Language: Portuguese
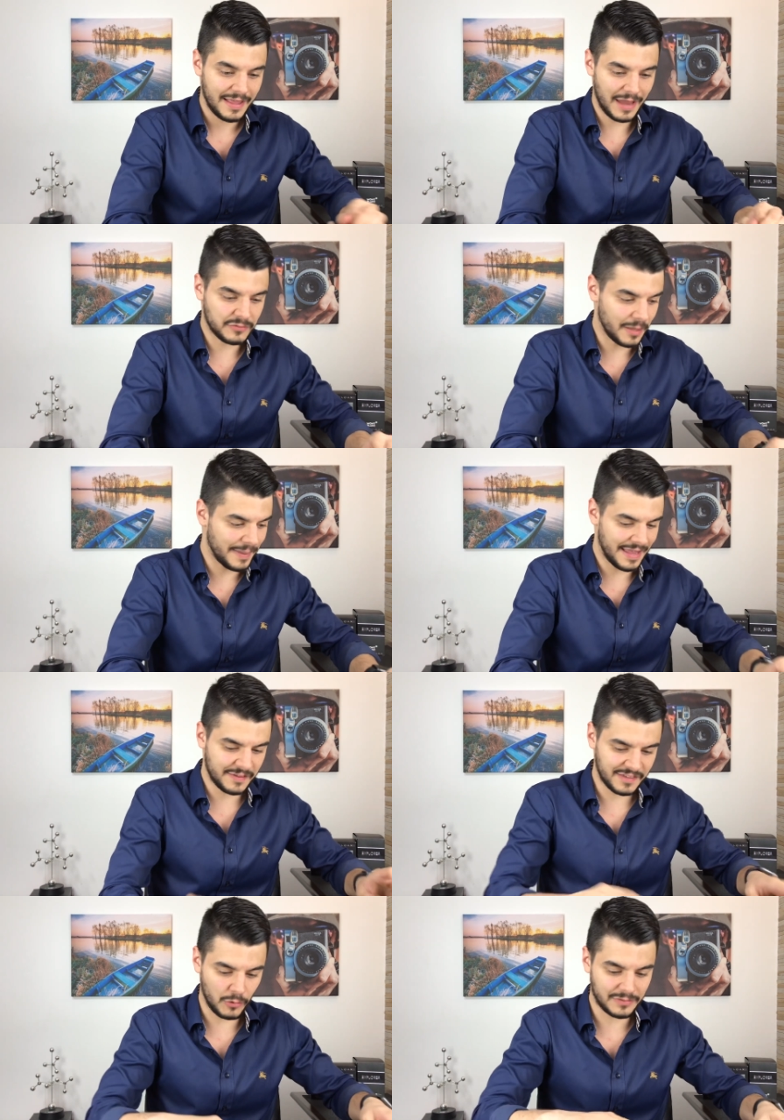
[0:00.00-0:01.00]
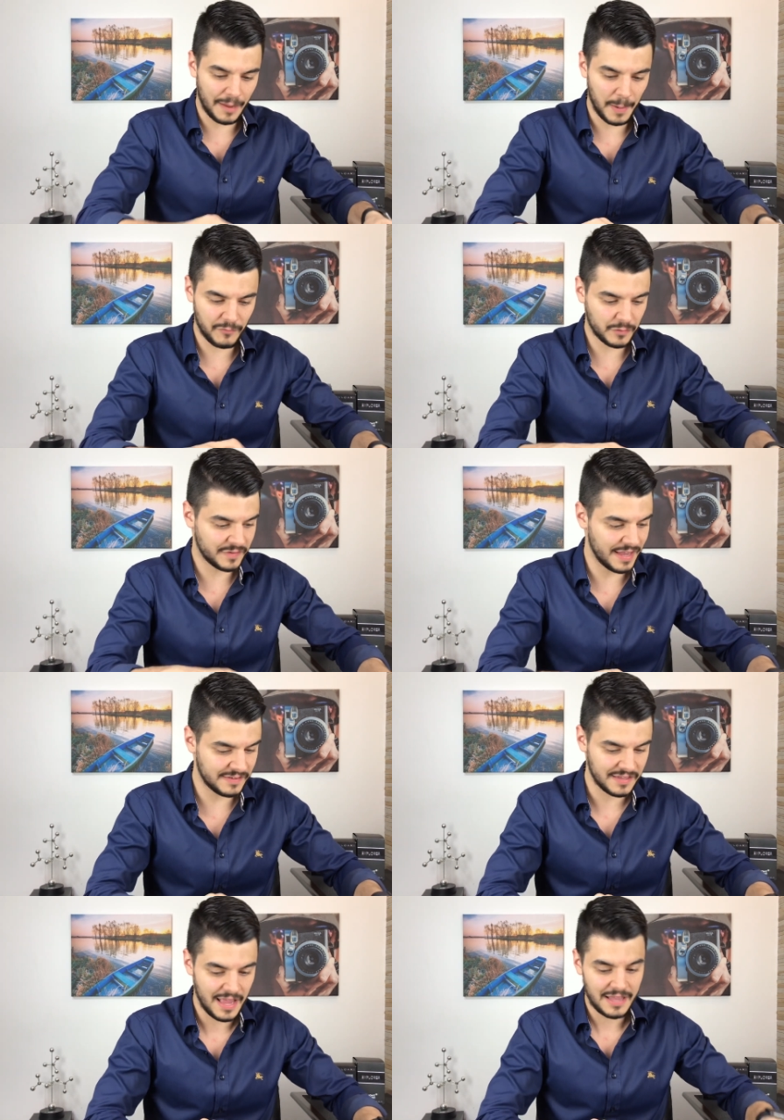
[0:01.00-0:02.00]
Quero também ressaltar para
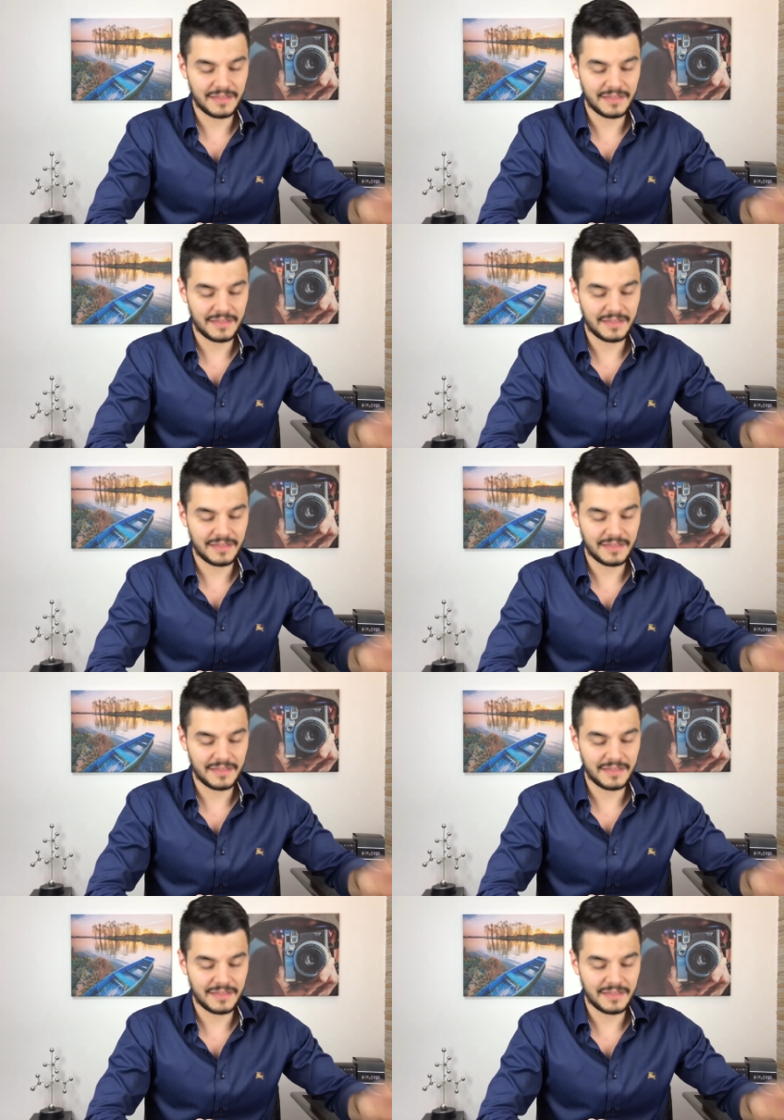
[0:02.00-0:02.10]
vocês